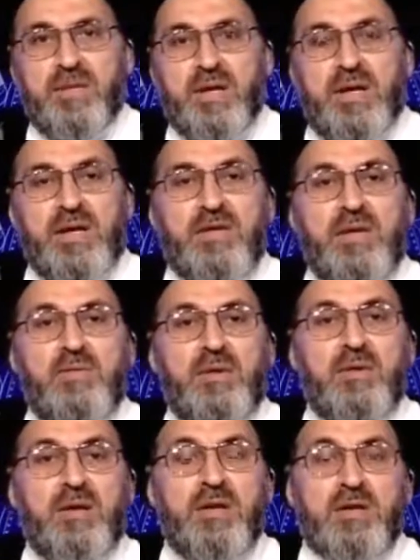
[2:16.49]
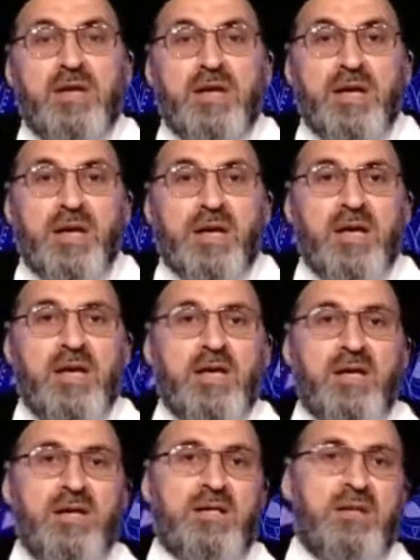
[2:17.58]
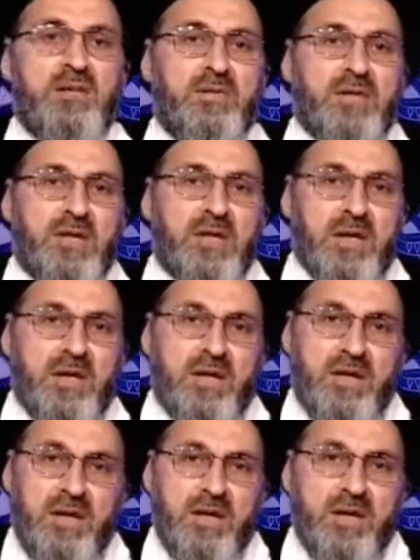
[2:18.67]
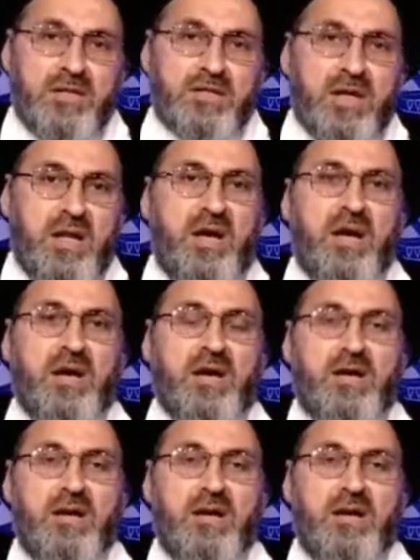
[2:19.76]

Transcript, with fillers: اهدهم لطريق الخير اهدهم لطريق الصلاح